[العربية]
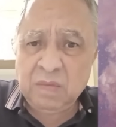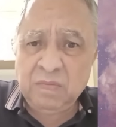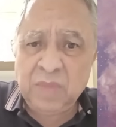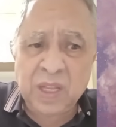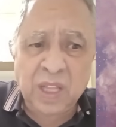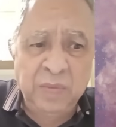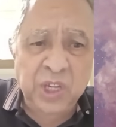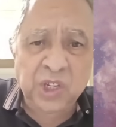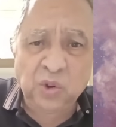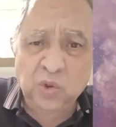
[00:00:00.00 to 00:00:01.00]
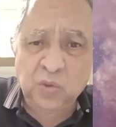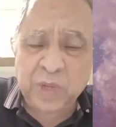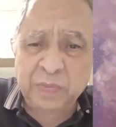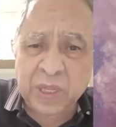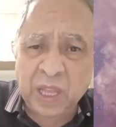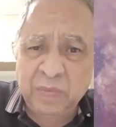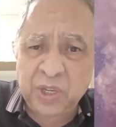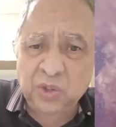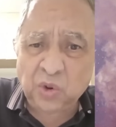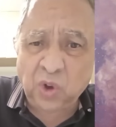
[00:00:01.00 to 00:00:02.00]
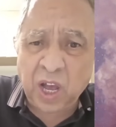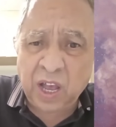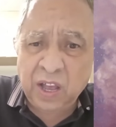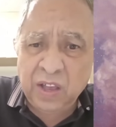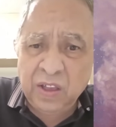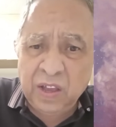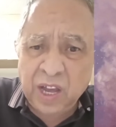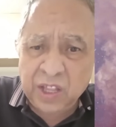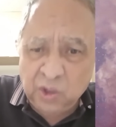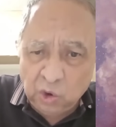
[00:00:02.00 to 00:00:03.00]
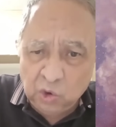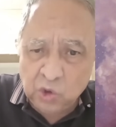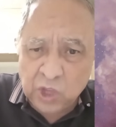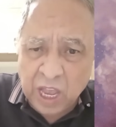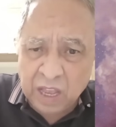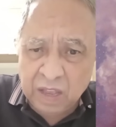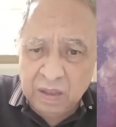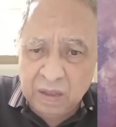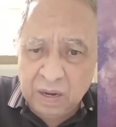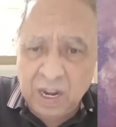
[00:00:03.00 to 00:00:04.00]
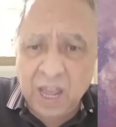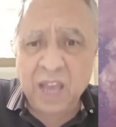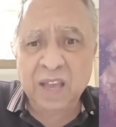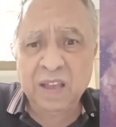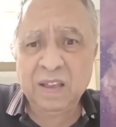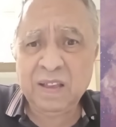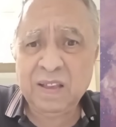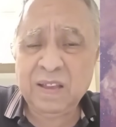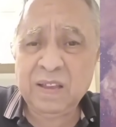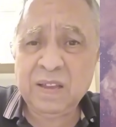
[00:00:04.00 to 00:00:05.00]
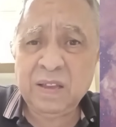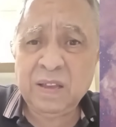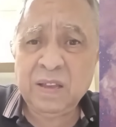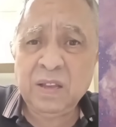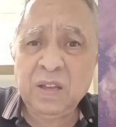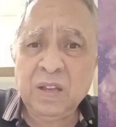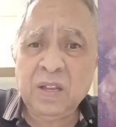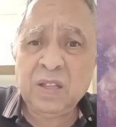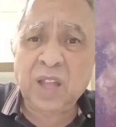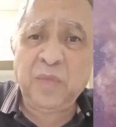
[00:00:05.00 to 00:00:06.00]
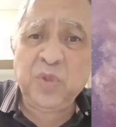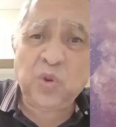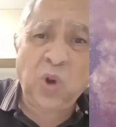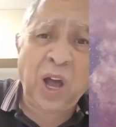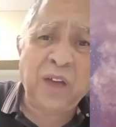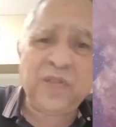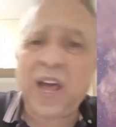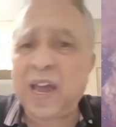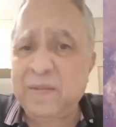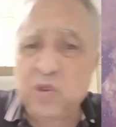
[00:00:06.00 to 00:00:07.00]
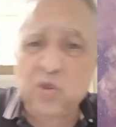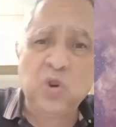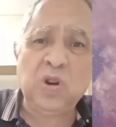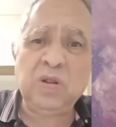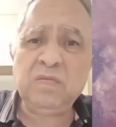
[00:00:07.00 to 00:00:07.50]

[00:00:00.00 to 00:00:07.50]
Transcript: ما تحميش حد ما تحميش روحها عند حدودها لا تحمي روحها في العالم الكل